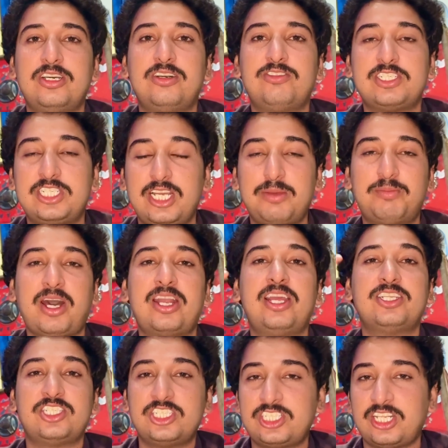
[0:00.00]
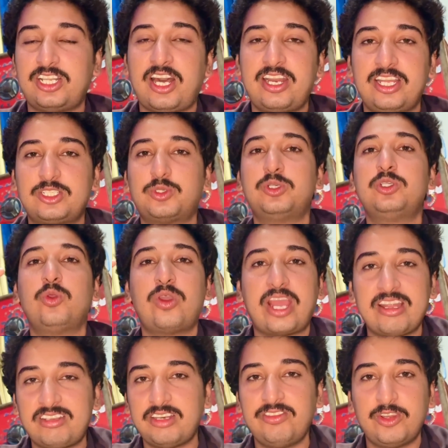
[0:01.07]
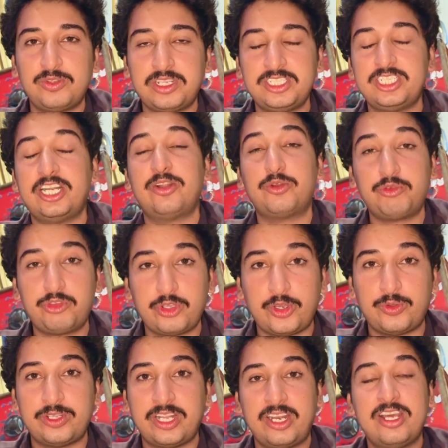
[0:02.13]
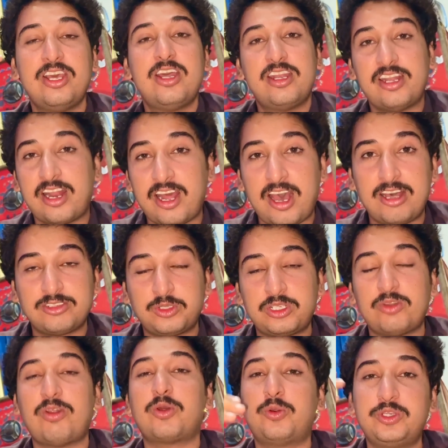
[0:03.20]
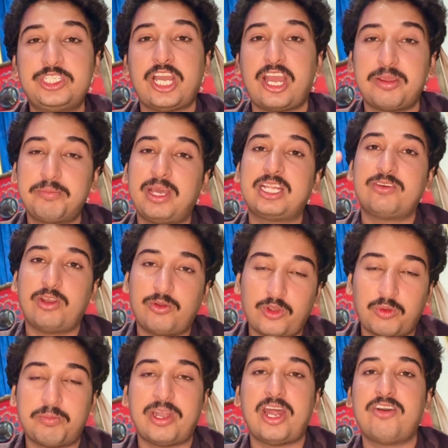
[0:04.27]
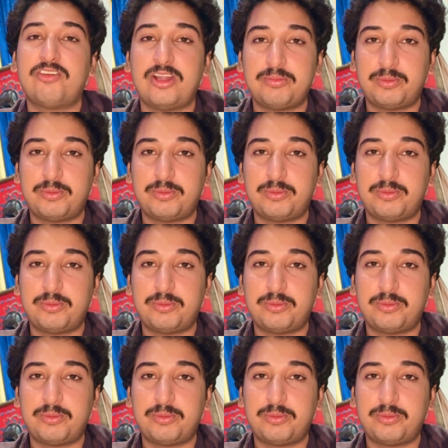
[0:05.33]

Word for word: वसेबदारी रिश्तेदारी कुछ लोग ऐसे भी होंगे जो रुस्से होंगे नाराज होंगे और खुश गए मैं मनावना